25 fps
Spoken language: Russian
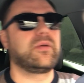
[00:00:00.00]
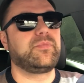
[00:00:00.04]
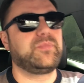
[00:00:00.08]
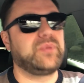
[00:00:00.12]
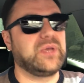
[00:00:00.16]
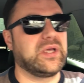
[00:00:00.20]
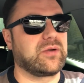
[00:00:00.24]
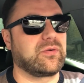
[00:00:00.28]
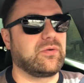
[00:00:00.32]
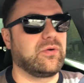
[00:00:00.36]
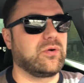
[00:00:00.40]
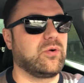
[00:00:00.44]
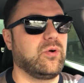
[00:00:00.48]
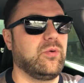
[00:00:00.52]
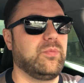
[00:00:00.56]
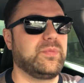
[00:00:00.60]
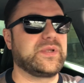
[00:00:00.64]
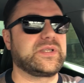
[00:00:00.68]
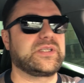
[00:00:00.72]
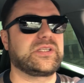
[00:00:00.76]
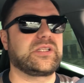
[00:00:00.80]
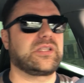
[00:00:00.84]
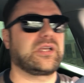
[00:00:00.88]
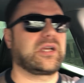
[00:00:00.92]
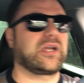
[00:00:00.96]
Первого
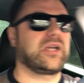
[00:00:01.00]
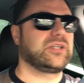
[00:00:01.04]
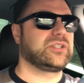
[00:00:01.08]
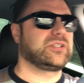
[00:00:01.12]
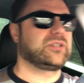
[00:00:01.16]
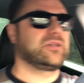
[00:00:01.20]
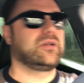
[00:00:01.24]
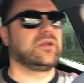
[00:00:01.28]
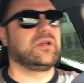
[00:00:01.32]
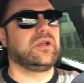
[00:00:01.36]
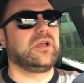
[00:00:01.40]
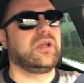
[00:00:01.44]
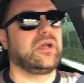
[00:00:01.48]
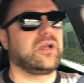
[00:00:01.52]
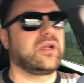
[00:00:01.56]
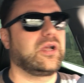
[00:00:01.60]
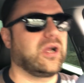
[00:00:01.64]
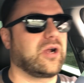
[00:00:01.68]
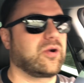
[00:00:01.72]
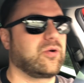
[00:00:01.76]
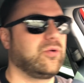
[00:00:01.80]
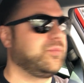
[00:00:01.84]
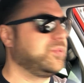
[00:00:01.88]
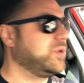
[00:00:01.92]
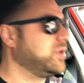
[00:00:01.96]
комплекса такая же,
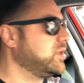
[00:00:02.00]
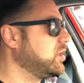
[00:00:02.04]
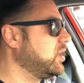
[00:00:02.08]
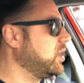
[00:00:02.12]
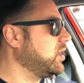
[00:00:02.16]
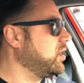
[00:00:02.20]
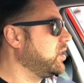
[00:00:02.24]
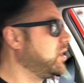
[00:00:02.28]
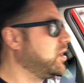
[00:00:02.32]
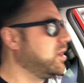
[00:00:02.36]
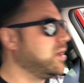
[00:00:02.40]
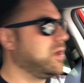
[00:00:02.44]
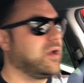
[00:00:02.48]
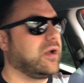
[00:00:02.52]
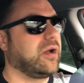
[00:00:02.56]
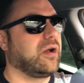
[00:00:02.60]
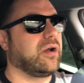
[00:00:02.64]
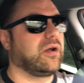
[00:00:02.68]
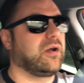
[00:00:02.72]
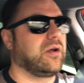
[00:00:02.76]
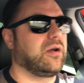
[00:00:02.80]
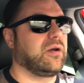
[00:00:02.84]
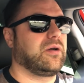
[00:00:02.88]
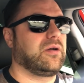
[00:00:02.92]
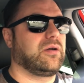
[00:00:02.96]
как у меня,
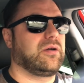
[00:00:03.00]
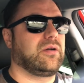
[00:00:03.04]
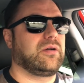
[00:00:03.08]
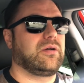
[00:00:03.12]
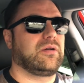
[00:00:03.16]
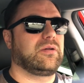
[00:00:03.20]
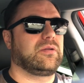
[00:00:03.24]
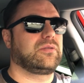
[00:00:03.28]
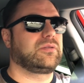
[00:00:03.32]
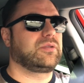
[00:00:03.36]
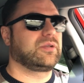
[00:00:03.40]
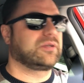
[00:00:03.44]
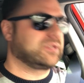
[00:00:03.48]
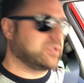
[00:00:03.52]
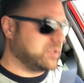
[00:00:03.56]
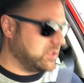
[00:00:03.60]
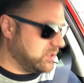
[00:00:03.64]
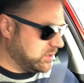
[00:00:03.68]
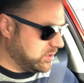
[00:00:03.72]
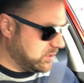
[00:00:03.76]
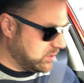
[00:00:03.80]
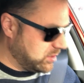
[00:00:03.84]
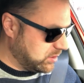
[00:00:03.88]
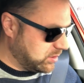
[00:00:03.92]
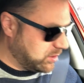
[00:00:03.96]
а, так
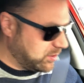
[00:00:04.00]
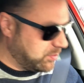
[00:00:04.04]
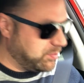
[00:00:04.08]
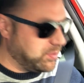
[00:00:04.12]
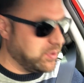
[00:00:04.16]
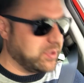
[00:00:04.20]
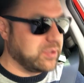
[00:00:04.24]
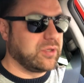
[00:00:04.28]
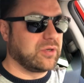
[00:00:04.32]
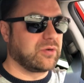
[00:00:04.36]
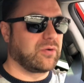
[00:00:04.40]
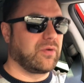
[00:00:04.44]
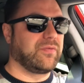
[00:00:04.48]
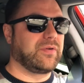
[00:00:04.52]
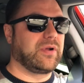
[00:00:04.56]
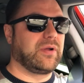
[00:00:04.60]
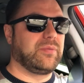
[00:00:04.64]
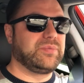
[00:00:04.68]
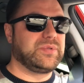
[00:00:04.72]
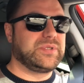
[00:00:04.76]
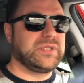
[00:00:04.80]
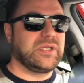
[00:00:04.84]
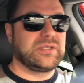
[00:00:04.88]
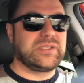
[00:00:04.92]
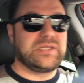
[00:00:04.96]
сказать, это, планировка
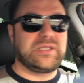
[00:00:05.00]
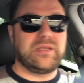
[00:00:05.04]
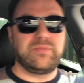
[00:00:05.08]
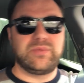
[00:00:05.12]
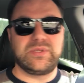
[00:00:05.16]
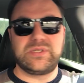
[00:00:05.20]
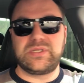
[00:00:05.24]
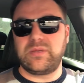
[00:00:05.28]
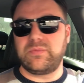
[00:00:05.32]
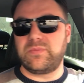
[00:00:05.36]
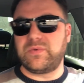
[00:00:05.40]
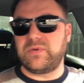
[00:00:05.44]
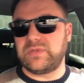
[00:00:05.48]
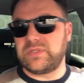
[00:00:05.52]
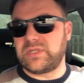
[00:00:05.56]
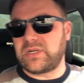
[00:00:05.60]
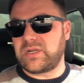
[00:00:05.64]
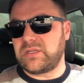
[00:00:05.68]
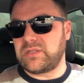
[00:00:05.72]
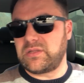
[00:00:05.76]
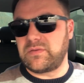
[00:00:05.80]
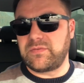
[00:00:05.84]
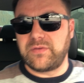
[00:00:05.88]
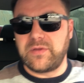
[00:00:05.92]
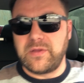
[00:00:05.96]
57,7
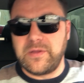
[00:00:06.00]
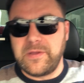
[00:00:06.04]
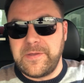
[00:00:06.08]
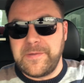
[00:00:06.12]
квадратов